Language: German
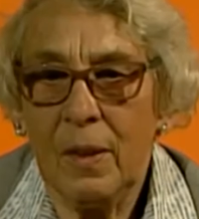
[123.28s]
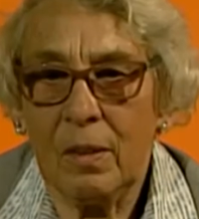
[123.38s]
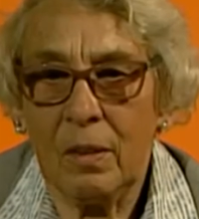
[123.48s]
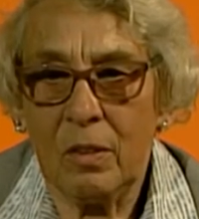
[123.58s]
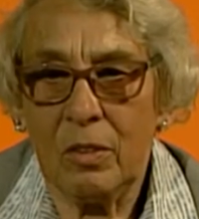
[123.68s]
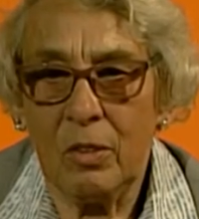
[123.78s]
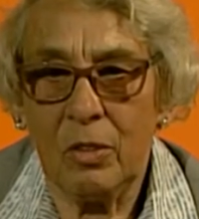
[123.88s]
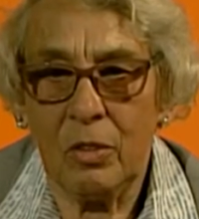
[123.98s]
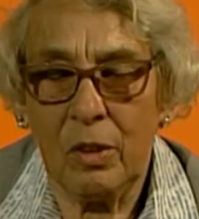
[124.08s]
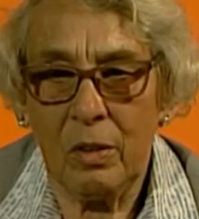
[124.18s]
Das,
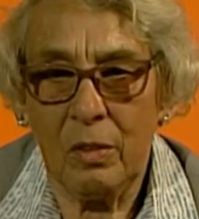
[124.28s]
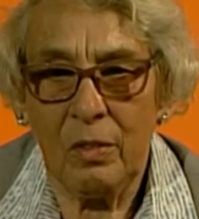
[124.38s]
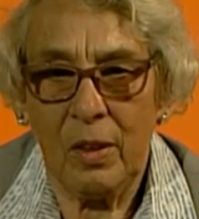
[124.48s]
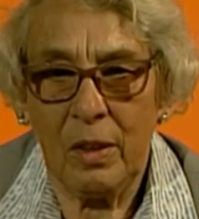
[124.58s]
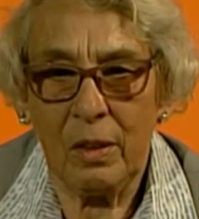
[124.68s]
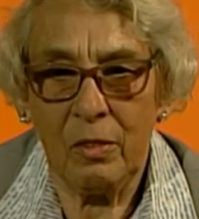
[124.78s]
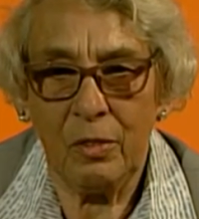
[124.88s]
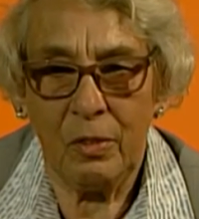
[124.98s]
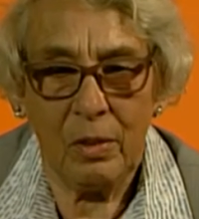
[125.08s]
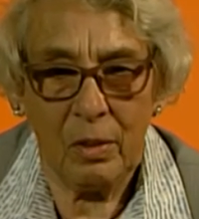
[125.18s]
diese Städten waren
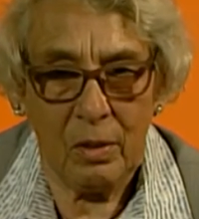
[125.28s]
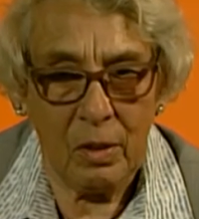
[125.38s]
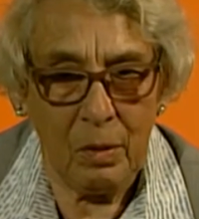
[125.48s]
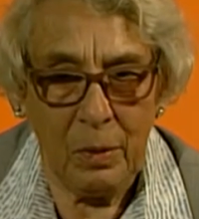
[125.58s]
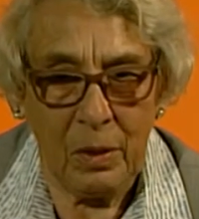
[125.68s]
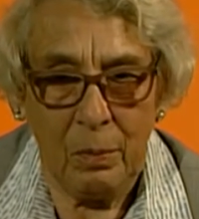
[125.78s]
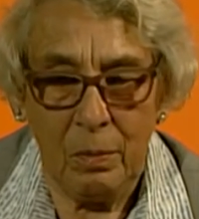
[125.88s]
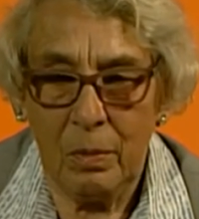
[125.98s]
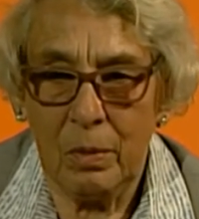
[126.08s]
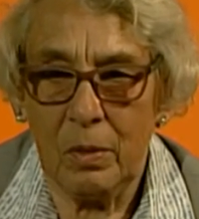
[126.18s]
äh, nicht mehr, äh,
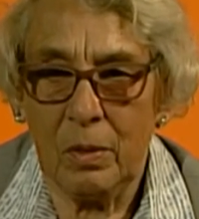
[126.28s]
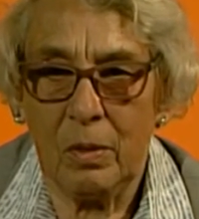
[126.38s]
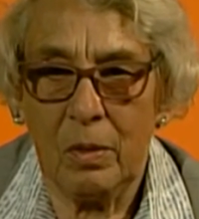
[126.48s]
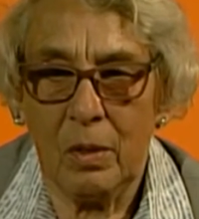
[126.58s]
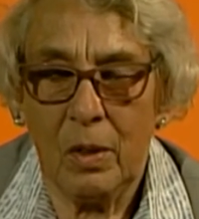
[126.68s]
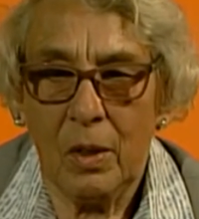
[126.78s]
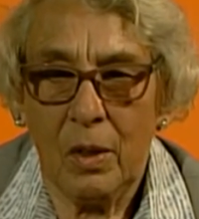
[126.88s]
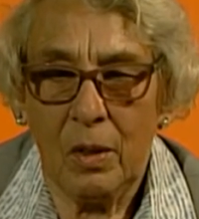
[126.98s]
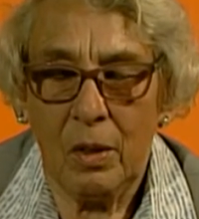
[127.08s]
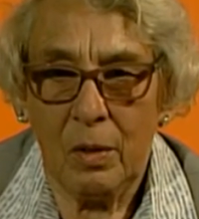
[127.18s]

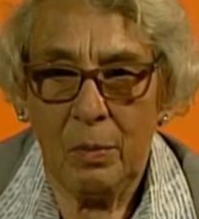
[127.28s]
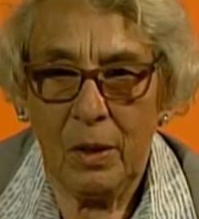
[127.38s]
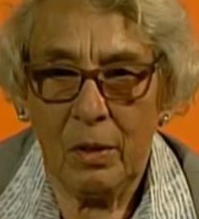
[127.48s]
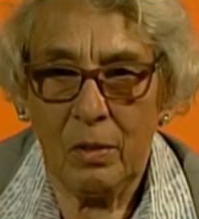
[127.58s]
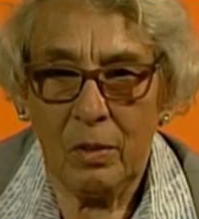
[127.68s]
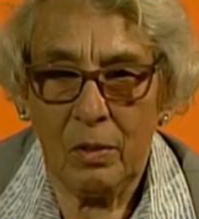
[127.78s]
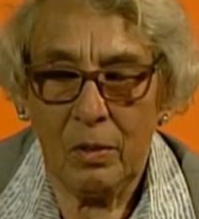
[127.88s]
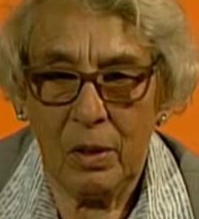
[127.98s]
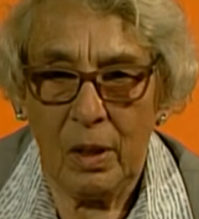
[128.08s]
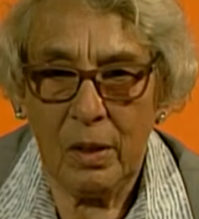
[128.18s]
nicht mehr
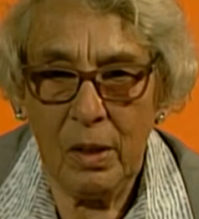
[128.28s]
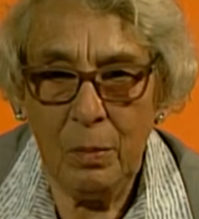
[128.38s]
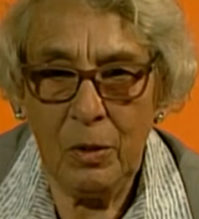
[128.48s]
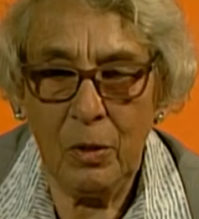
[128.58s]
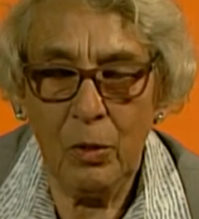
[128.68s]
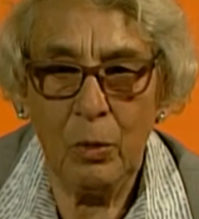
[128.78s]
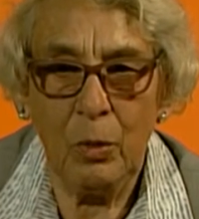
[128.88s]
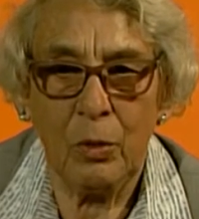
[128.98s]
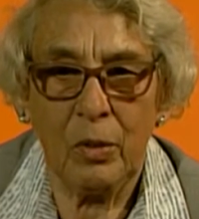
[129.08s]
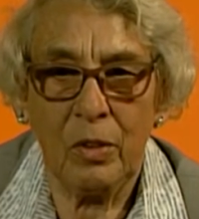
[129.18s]
äh, ergiebig
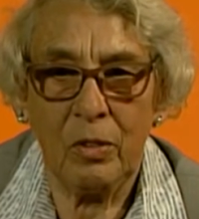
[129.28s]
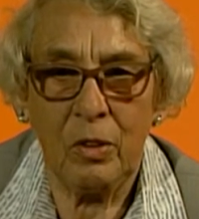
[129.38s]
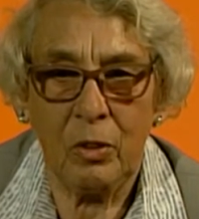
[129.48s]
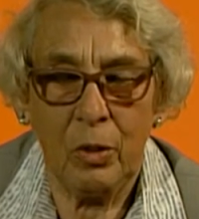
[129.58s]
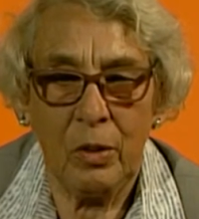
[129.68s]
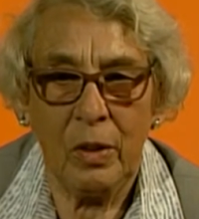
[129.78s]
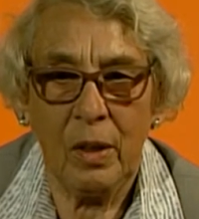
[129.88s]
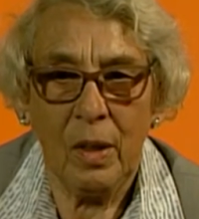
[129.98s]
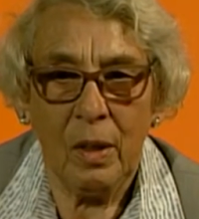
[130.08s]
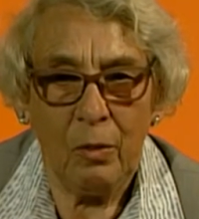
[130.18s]
genug, sodass die Stollen
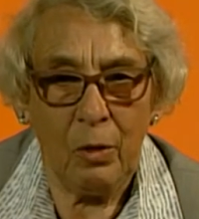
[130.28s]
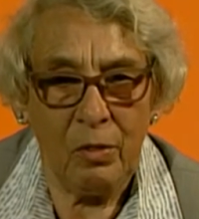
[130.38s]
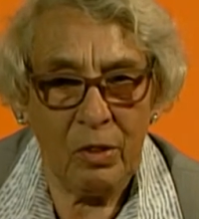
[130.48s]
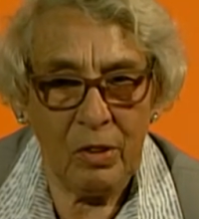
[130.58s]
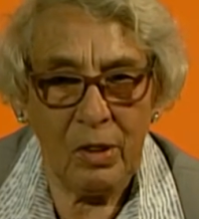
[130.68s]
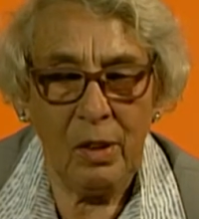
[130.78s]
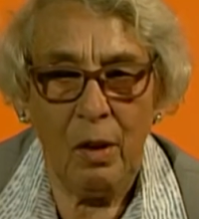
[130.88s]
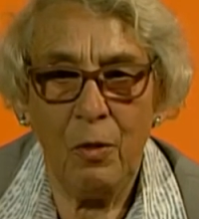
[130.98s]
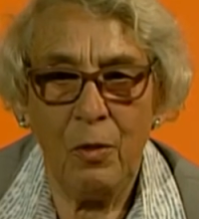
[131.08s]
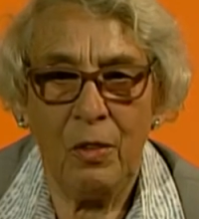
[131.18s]
voll Wasser
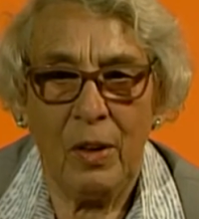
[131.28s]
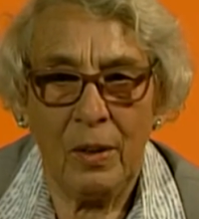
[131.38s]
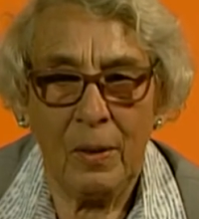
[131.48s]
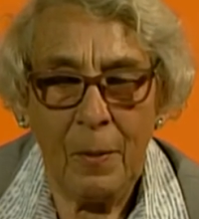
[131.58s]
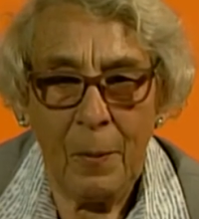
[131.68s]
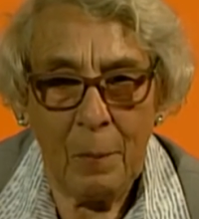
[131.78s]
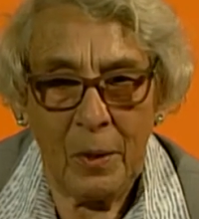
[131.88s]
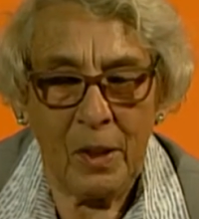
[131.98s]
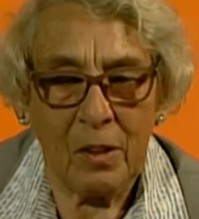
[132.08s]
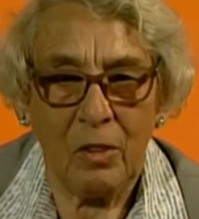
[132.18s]
gelaufen waren.
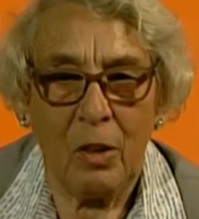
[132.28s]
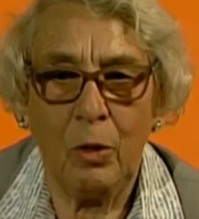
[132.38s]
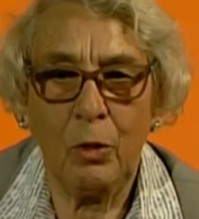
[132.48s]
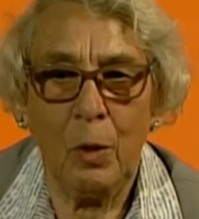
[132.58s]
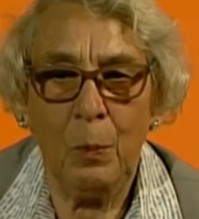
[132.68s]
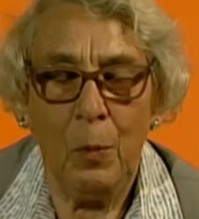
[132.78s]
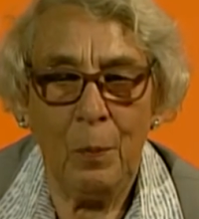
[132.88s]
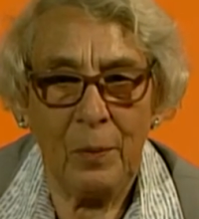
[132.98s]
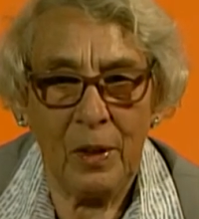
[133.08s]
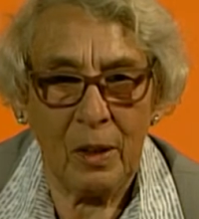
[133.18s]
Man hat das
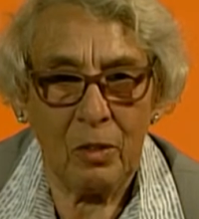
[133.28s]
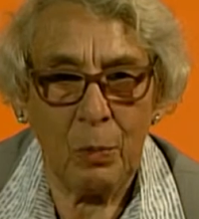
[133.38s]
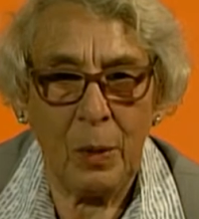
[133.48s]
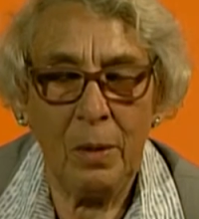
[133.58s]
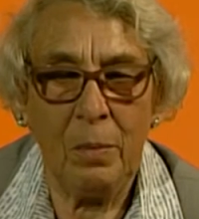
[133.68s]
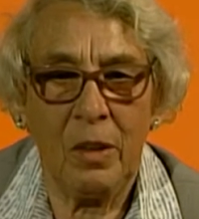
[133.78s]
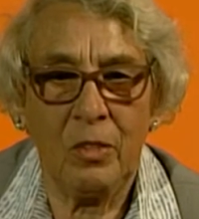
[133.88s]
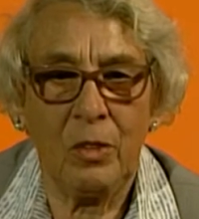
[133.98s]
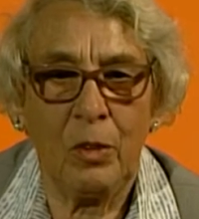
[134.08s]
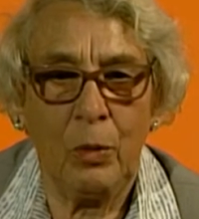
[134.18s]
ausgepumpt, man hat
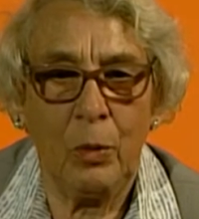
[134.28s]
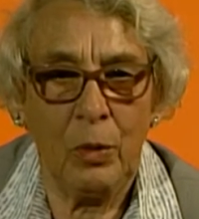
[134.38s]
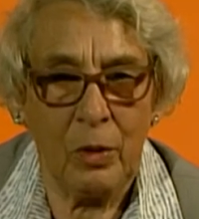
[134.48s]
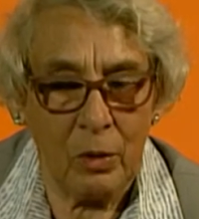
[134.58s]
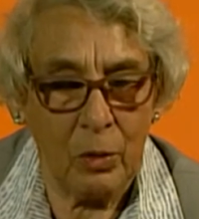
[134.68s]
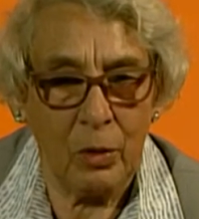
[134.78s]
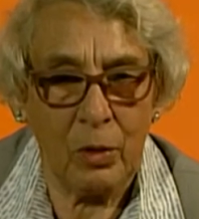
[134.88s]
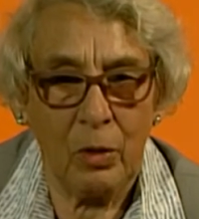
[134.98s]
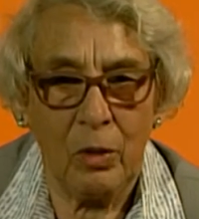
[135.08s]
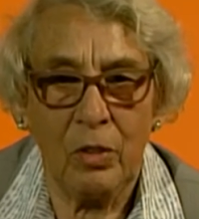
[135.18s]
Sprengmeister geholt,
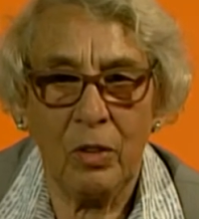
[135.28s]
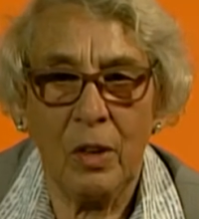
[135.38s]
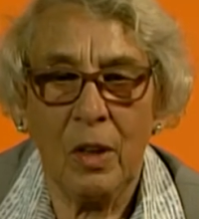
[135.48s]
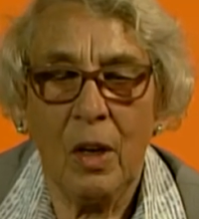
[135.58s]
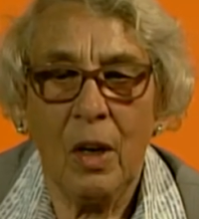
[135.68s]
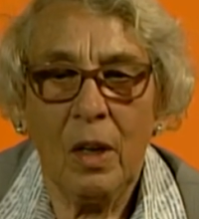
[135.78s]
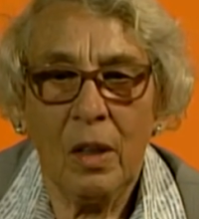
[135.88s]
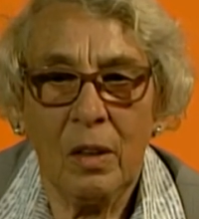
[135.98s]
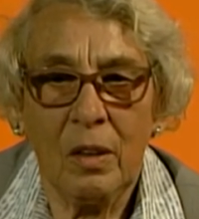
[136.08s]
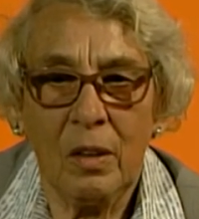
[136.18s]
natürlich Deutsche,
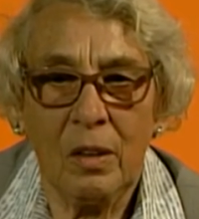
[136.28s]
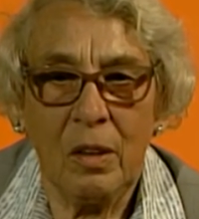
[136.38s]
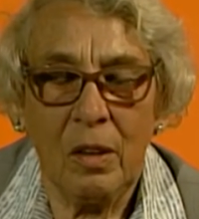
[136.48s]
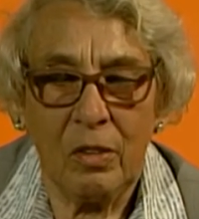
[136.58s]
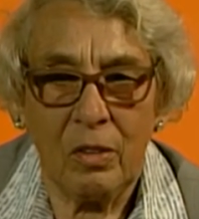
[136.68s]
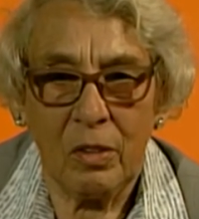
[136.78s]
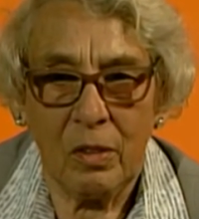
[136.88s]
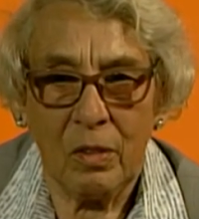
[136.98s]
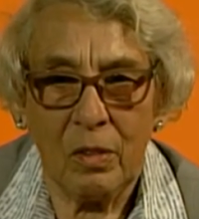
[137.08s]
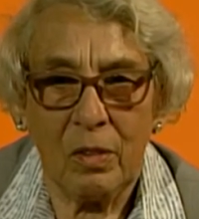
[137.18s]
äh, die das
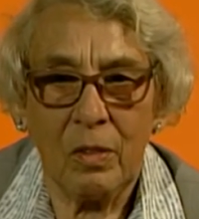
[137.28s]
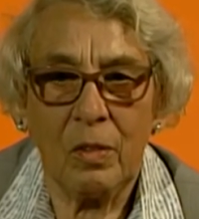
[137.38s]
äh,